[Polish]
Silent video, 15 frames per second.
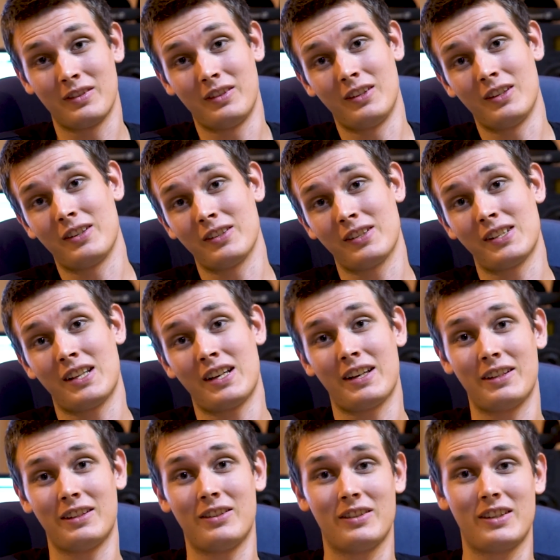no
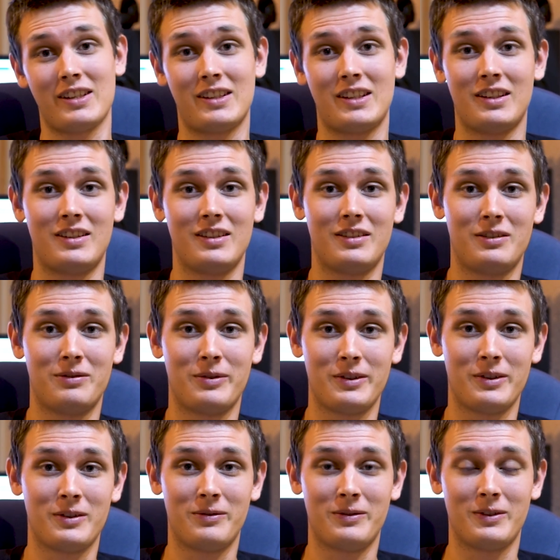stary, no niestety twój
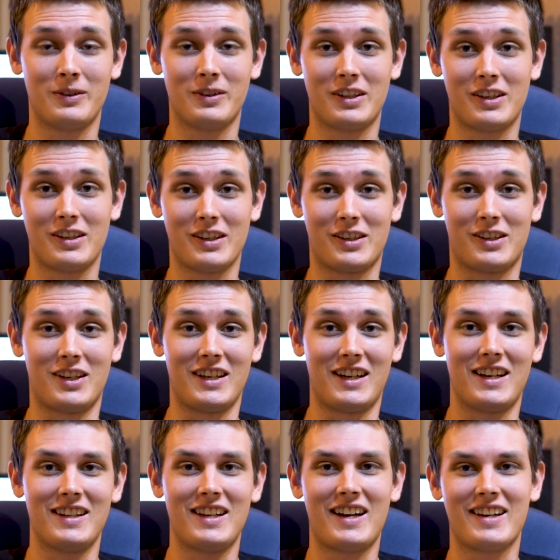utwór się jeszcze nie
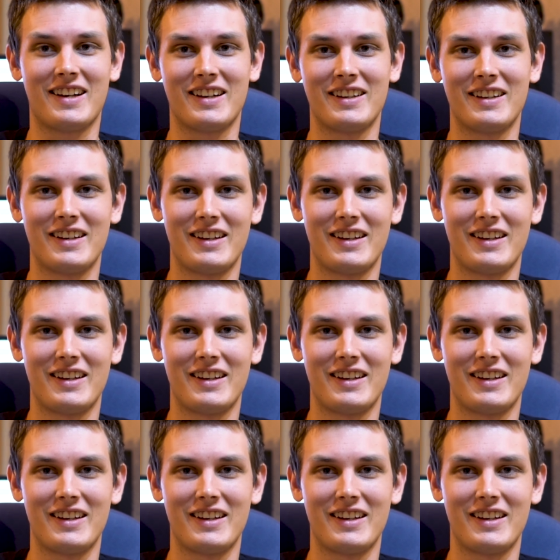nadaje.